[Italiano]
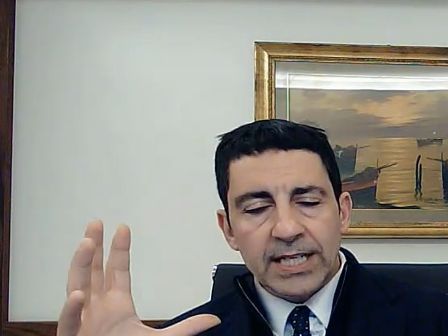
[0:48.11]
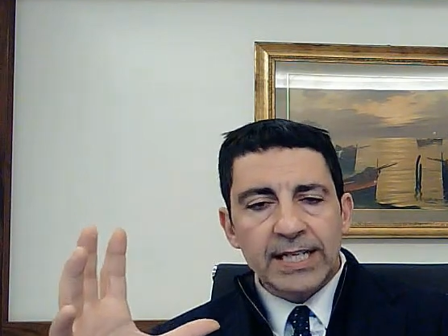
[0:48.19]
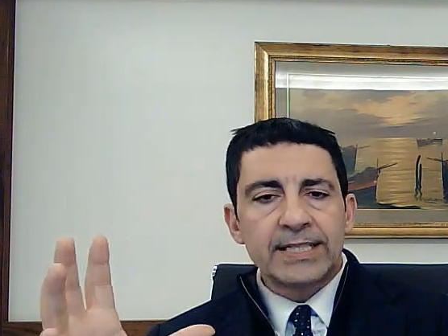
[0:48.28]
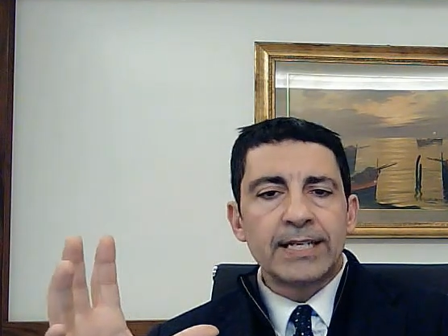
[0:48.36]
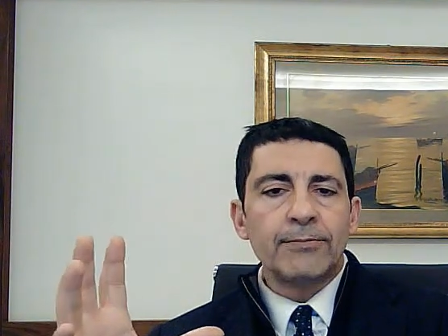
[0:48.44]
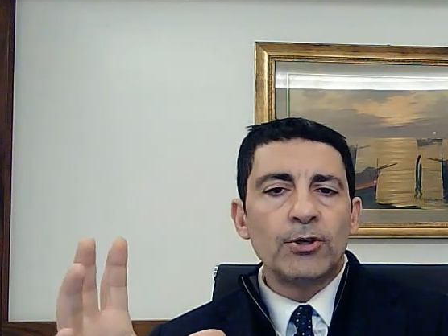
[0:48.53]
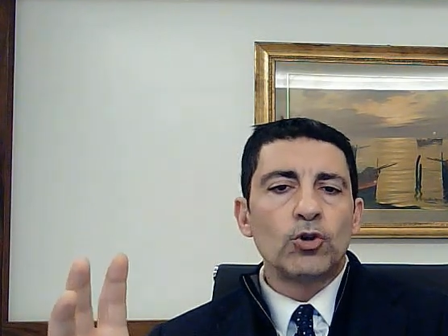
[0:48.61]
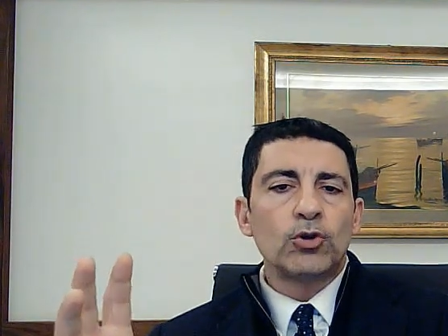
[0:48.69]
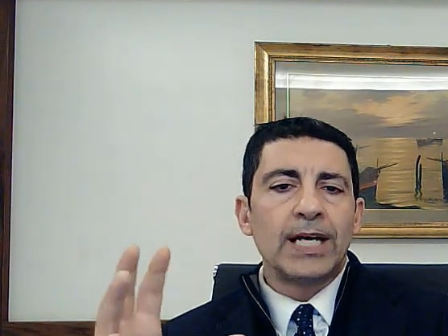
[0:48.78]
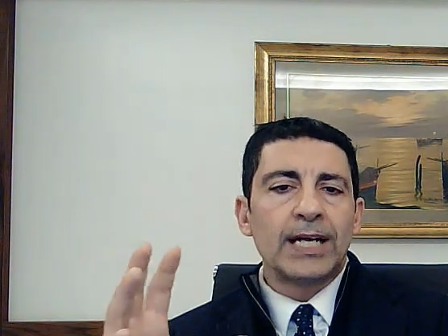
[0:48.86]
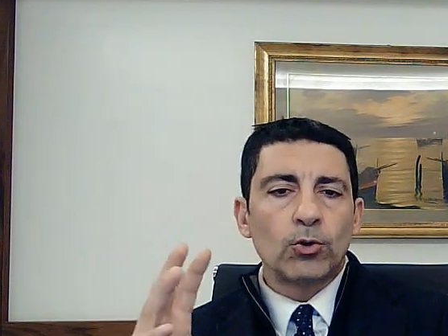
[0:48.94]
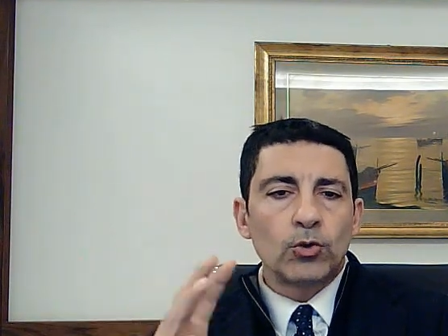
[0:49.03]
senza
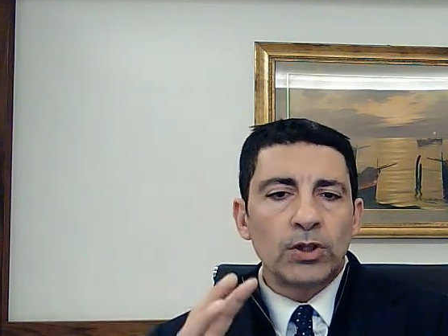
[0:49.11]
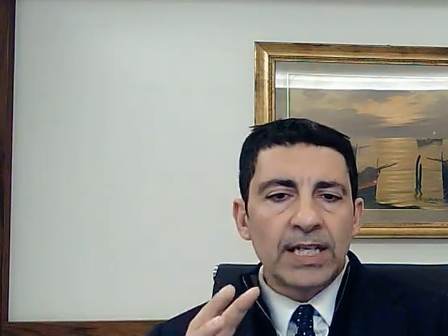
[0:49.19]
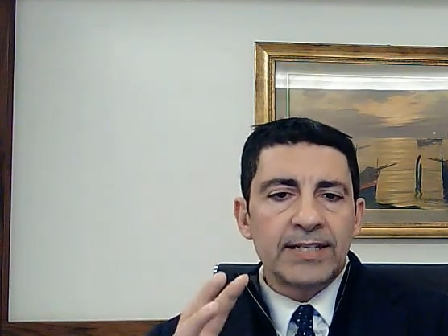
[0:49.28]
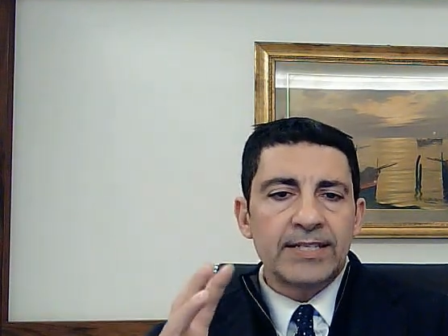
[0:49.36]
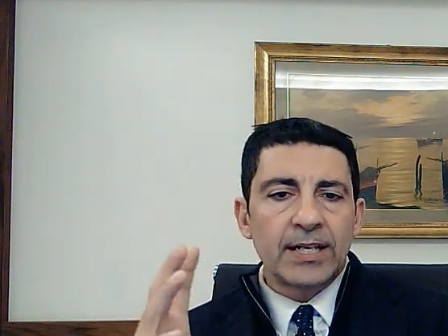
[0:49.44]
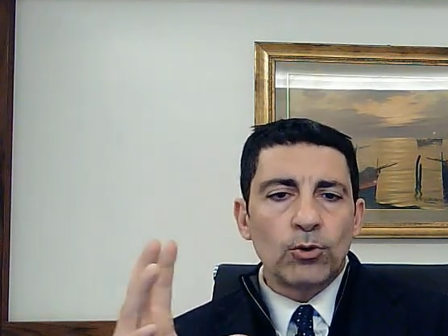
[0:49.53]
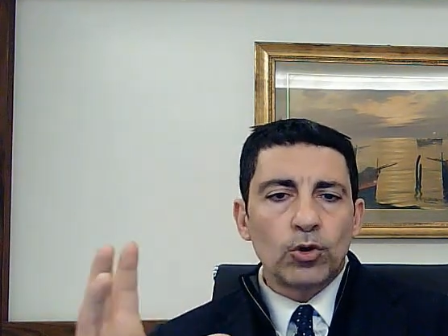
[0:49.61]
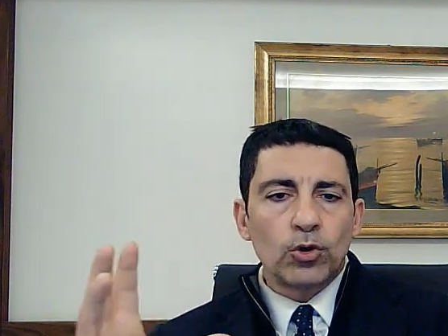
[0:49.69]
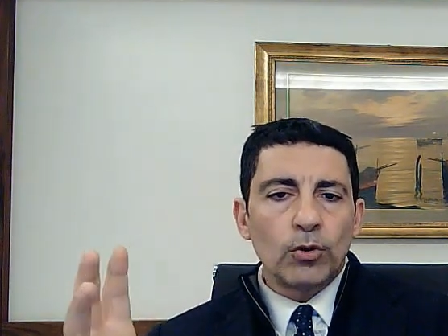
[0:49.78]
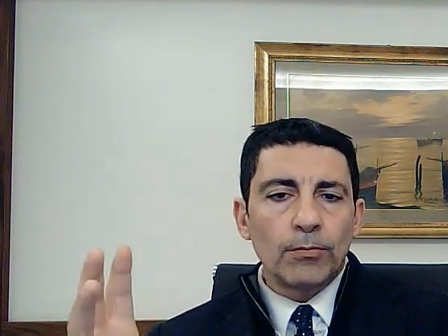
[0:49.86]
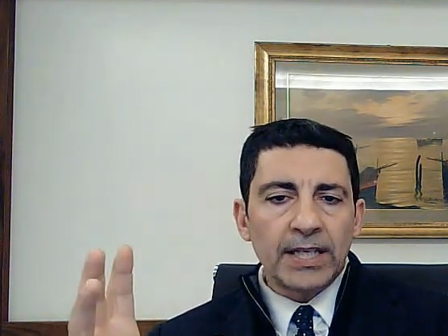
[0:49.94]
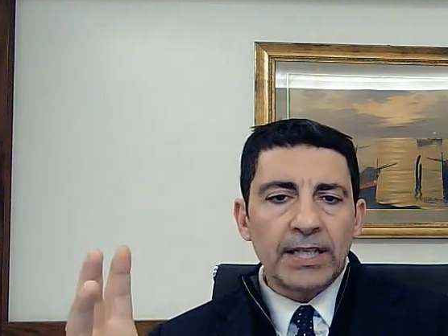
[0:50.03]
però dar contezza ai
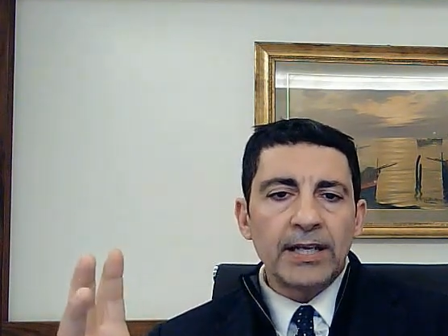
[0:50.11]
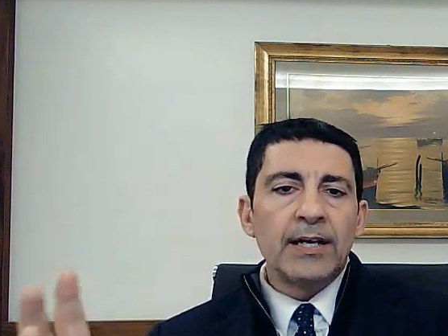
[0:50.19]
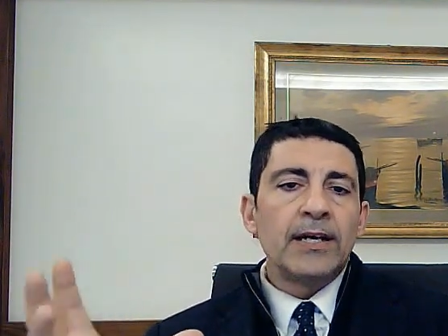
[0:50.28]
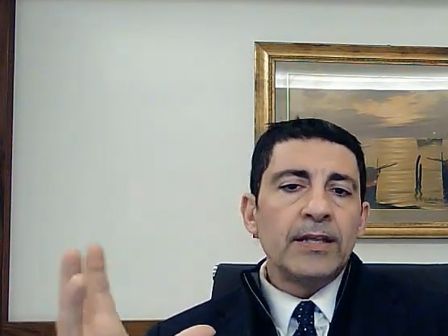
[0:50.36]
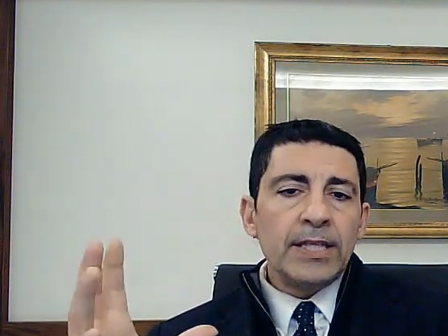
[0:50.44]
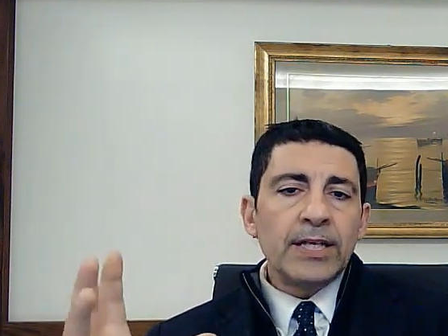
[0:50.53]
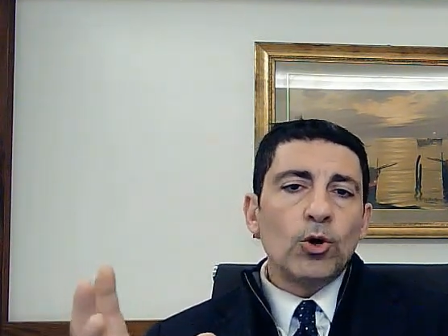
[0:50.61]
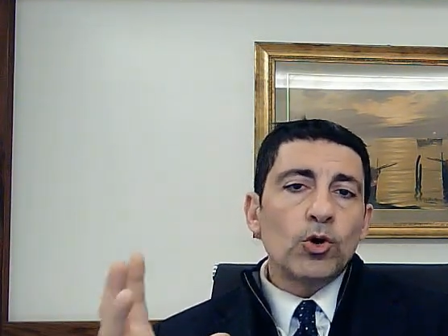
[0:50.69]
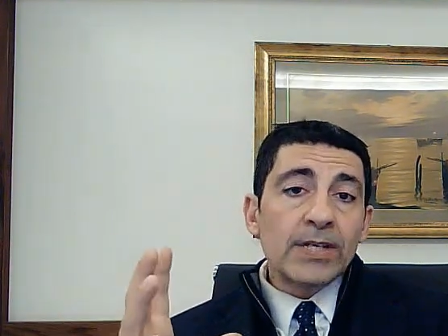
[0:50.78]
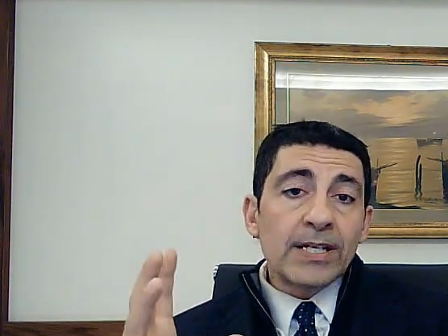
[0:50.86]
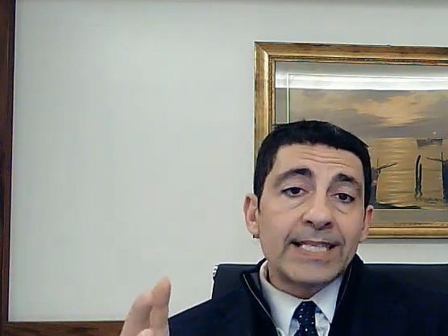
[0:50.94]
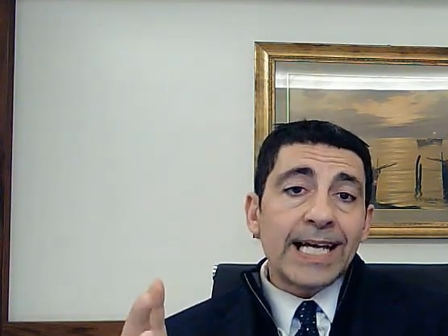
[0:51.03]
condomini di
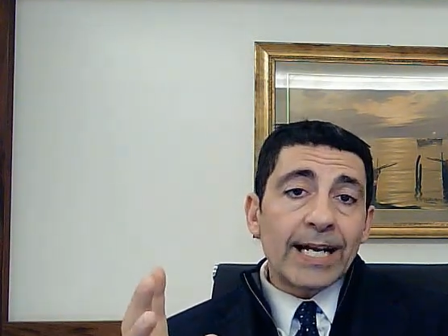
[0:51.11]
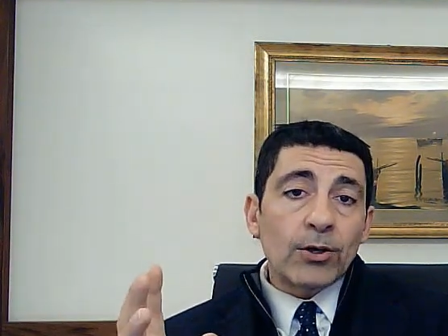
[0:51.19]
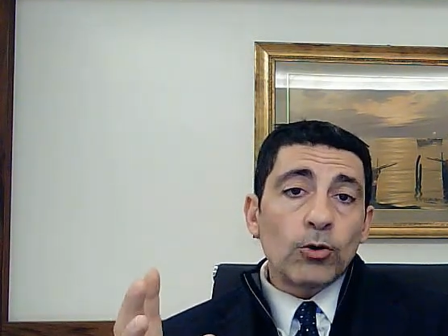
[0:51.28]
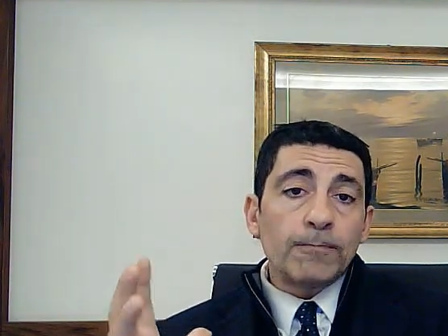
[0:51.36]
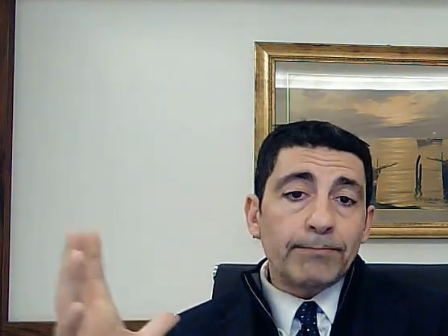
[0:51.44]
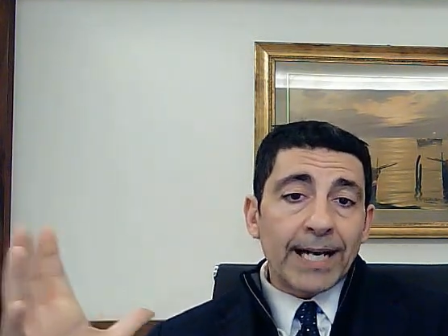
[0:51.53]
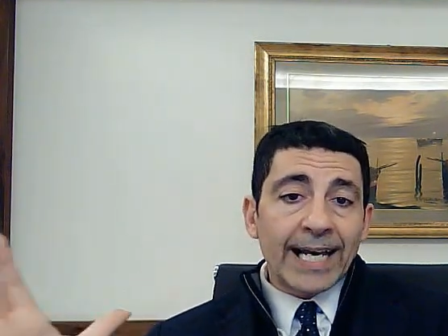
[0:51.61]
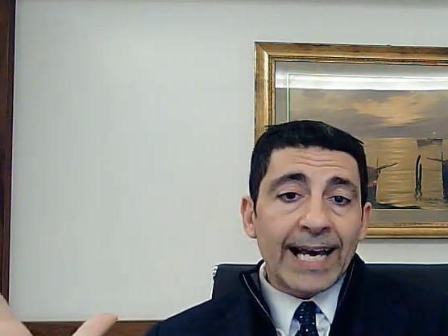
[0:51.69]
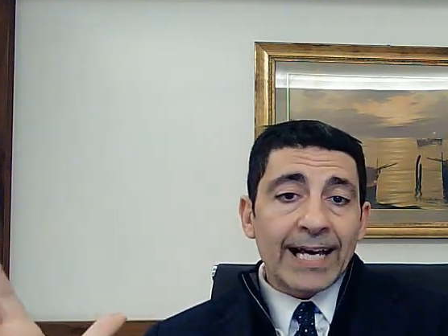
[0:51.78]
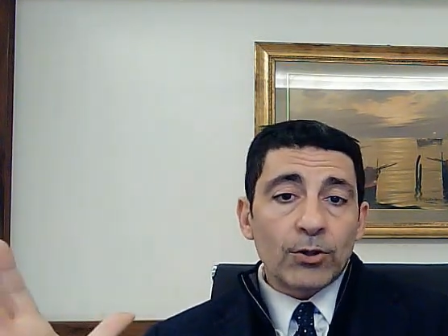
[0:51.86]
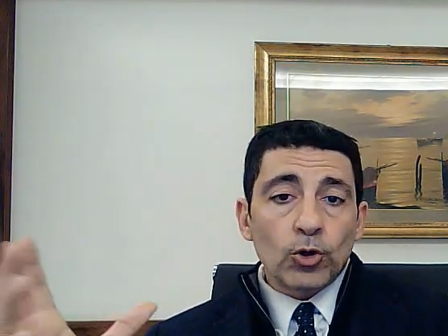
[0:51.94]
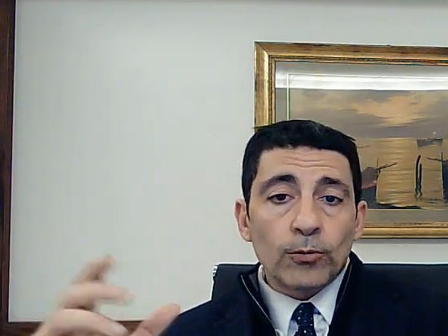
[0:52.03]
cosa stanno
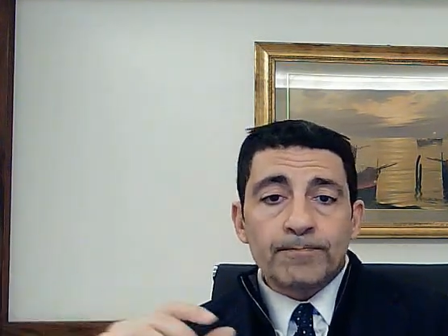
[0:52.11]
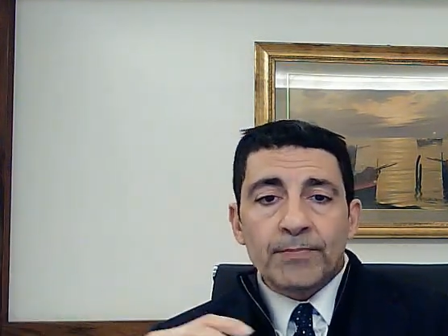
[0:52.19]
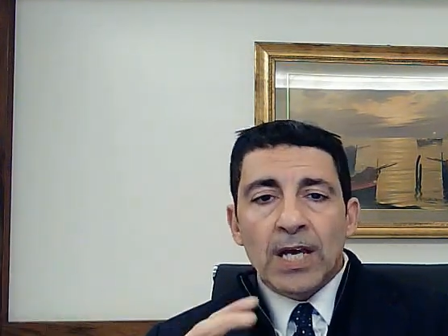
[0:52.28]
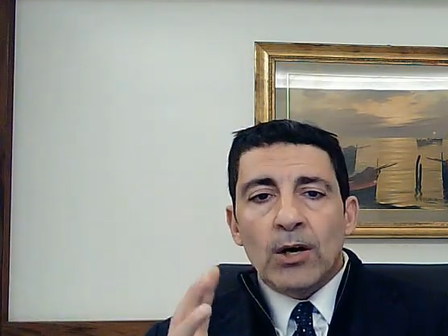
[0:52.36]
pagando.